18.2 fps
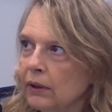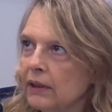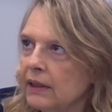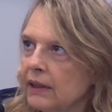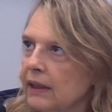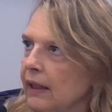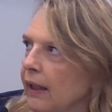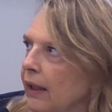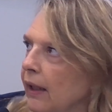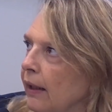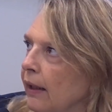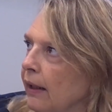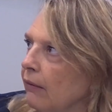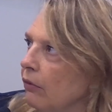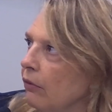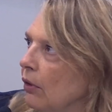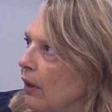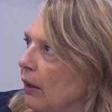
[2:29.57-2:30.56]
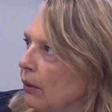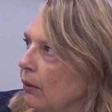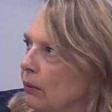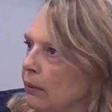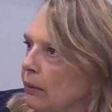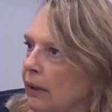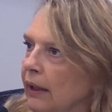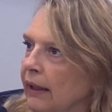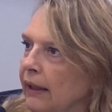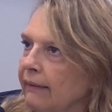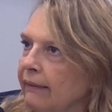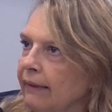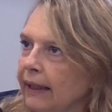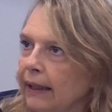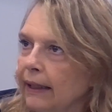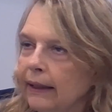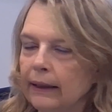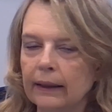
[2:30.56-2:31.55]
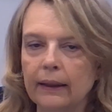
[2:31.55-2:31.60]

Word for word: si è lavorato a livelli